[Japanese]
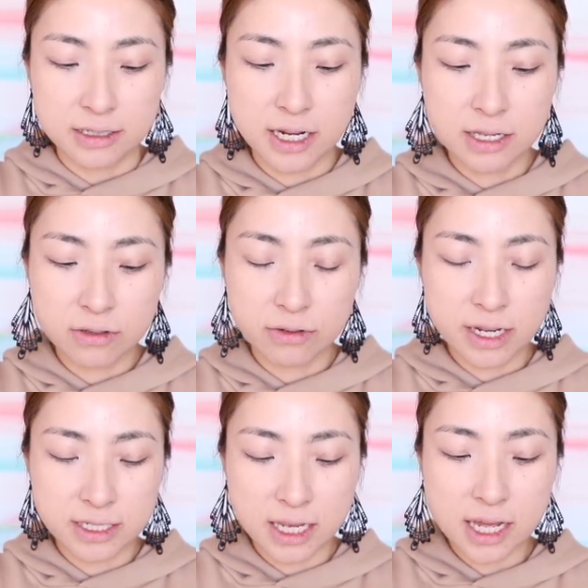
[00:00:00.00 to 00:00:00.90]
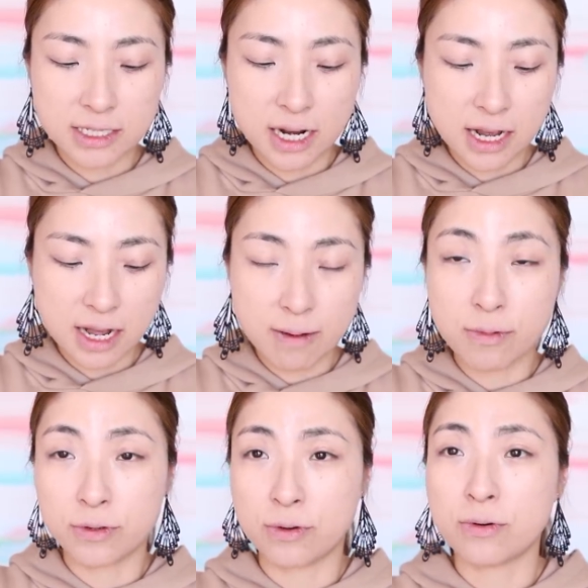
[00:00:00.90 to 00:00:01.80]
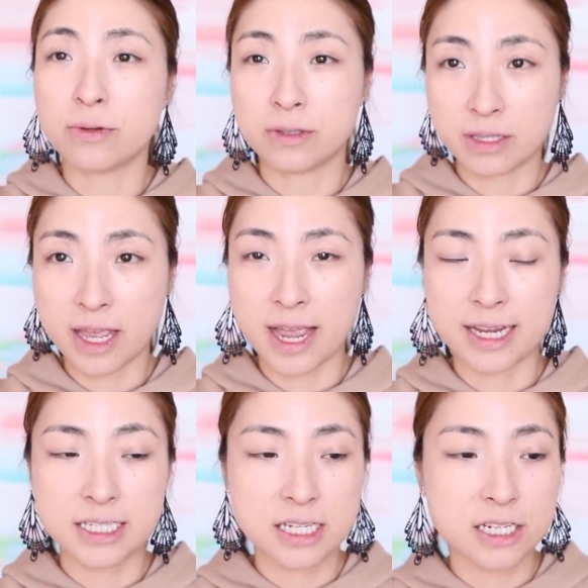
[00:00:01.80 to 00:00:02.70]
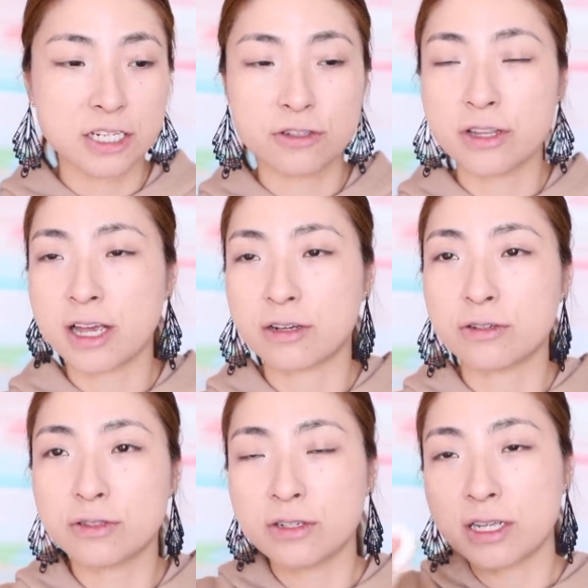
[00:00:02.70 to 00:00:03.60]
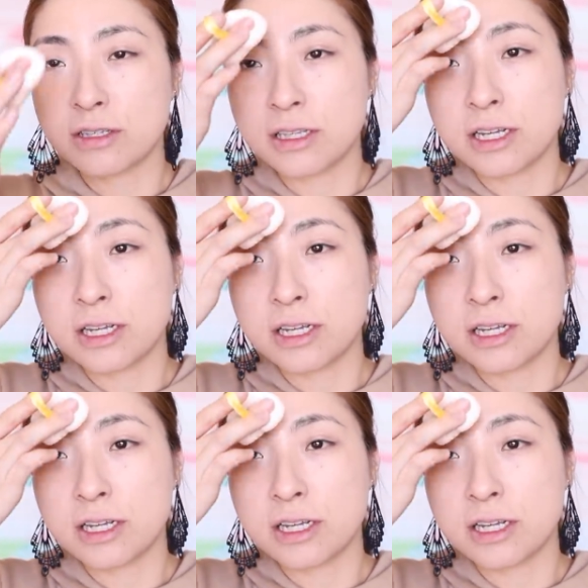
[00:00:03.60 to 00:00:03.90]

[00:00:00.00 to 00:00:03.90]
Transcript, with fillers: ちゃんとねサラサラ感も残って一日中ね崩れ